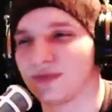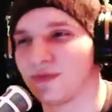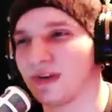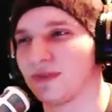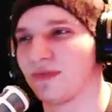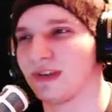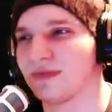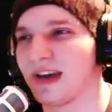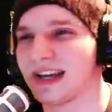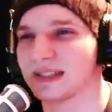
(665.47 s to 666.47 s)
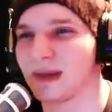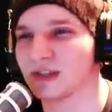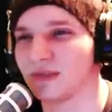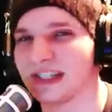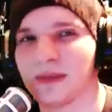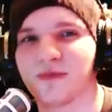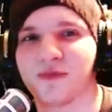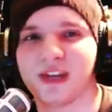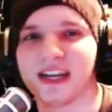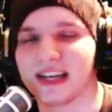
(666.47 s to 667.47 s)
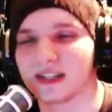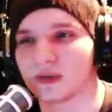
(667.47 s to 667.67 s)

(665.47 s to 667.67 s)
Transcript: Ich, ich, ich feiere das mehr so wegen dem Feeling.